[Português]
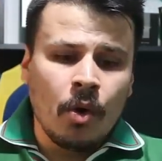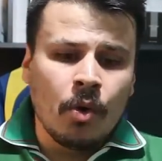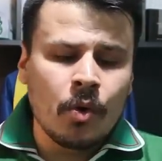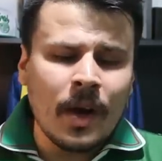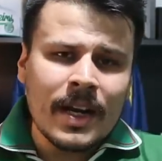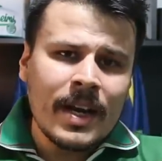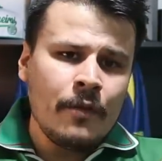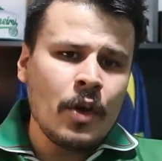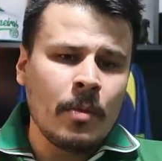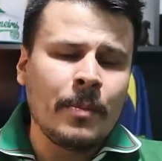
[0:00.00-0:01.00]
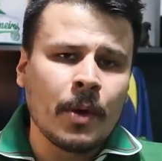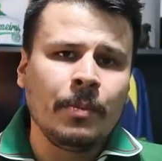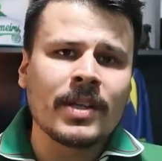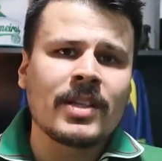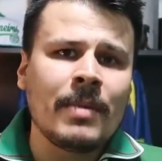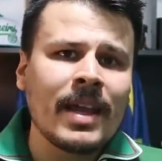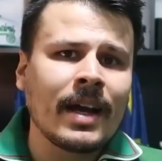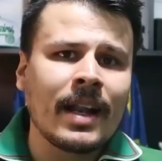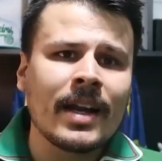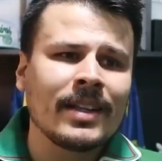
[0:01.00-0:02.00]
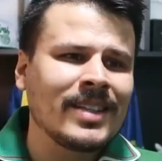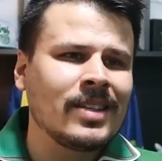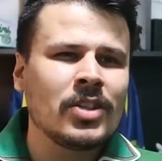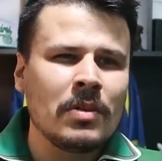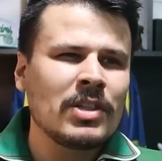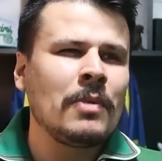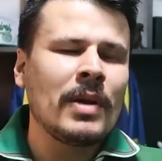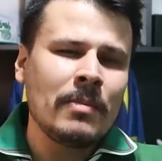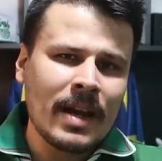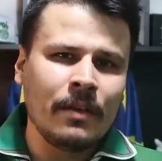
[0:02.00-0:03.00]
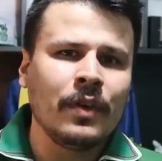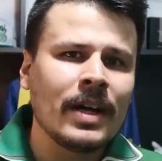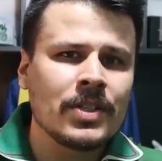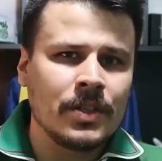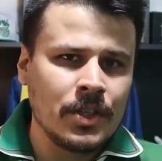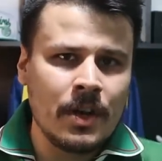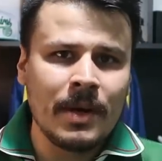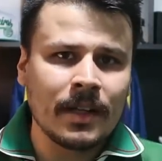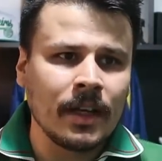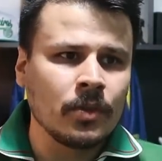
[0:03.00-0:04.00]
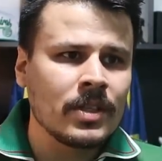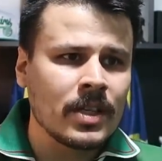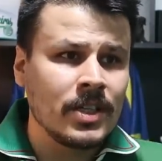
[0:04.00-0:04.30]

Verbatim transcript: O Guarani ele veio com uma proposta bem clara desses times de primeira fase de Libertadores.